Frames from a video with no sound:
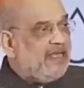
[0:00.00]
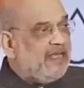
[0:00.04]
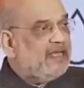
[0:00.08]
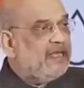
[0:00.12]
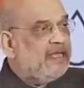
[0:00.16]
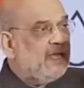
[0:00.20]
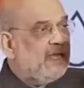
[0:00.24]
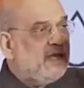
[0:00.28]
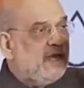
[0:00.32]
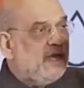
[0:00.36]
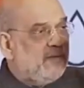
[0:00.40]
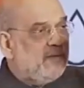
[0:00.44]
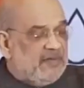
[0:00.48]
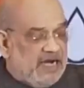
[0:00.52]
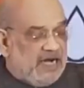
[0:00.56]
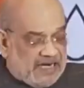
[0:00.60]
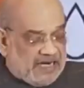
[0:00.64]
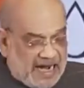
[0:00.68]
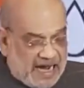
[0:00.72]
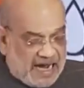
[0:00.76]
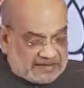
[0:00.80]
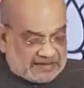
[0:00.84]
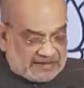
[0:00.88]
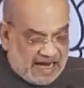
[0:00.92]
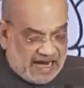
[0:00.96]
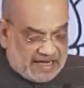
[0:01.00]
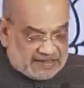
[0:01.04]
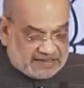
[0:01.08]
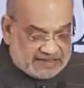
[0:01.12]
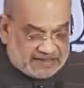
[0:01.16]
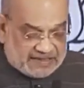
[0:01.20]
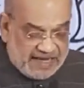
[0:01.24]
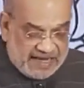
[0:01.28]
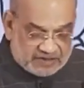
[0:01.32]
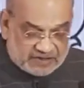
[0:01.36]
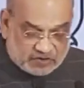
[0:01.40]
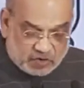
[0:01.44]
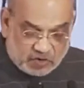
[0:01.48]
వైరల్ చేస్తోందని
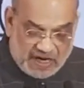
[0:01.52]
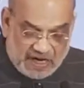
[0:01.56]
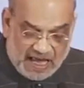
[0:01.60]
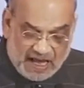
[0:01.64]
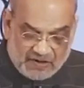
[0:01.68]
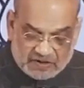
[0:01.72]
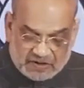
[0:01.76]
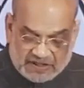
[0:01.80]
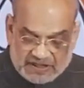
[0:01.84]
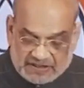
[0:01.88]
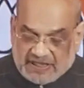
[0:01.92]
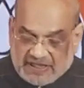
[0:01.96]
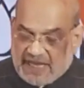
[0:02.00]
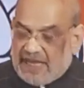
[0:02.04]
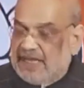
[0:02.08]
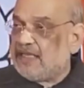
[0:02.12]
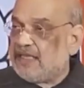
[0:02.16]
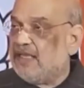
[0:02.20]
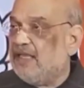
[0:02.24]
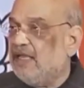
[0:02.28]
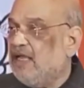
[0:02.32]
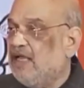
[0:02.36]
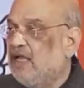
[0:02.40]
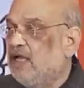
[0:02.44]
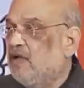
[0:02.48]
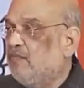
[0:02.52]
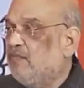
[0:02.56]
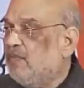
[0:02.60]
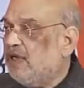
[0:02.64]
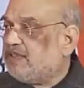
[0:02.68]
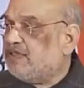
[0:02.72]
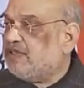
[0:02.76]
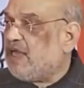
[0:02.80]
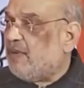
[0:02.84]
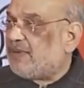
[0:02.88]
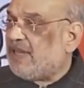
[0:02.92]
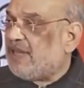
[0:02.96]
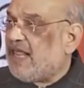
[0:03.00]
ఢిల్లీ హైదరాబాద్ తో పాటు పలు
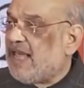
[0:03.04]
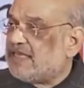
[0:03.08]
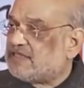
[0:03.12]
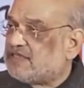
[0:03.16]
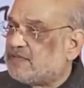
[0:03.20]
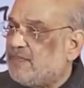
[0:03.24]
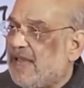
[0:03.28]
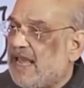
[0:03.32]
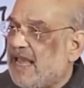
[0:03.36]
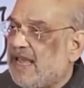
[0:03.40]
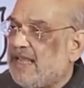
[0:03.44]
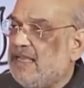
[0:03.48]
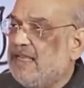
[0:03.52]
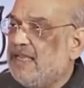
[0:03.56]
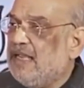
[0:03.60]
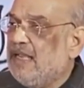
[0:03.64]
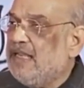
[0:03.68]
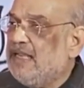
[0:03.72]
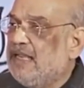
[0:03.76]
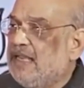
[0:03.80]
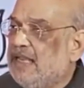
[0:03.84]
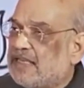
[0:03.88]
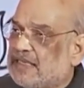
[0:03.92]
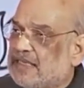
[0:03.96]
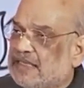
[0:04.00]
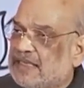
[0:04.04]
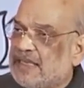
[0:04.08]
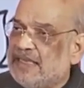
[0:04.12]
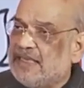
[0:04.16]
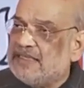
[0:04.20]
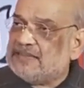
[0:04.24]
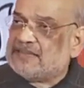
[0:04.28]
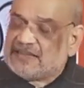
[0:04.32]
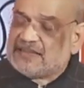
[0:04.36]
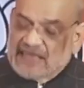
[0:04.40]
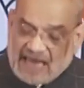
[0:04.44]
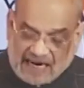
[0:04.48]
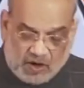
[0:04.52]
రాష్ట్రాల్లో పోలీసులకు
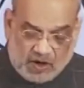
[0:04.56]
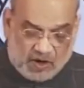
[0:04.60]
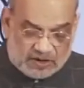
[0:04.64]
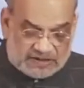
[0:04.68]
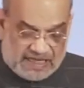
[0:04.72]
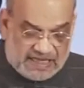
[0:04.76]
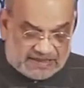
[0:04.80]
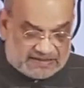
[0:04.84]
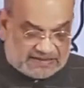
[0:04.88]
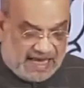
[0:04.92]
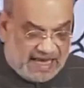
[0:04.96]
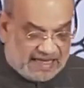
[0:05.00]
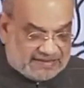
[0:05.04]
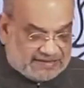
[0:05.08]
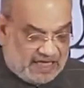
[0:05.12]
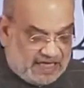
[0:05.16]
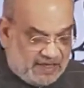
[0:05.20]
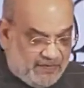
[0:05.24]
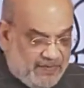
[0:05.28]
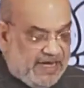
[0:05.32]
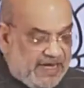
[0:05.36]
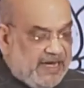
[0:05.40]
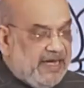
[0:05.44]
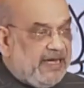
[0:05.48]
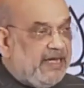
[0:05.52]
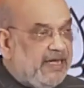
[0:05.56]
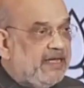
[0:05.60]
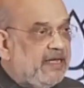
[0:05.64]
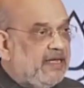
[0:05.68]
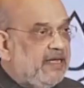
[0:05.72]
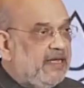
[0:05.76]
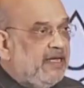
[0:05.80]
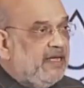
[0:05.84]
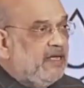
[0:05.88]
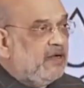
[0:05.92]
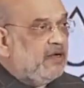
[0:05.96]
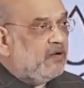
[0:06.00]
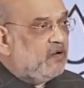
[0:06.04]
బీజేపీ శ్రేణులు ఫిర్యాదు చేశారు
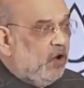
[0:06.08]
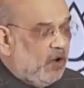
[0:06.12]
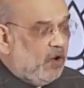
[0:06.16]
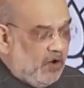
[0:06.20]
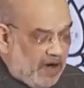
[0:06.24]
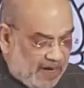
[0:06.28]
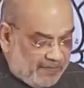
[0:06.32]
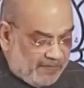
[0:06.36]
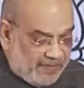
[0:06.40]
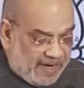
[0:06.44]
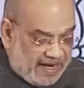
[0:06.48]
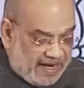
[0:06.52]
దీంతో ఢిల్లీ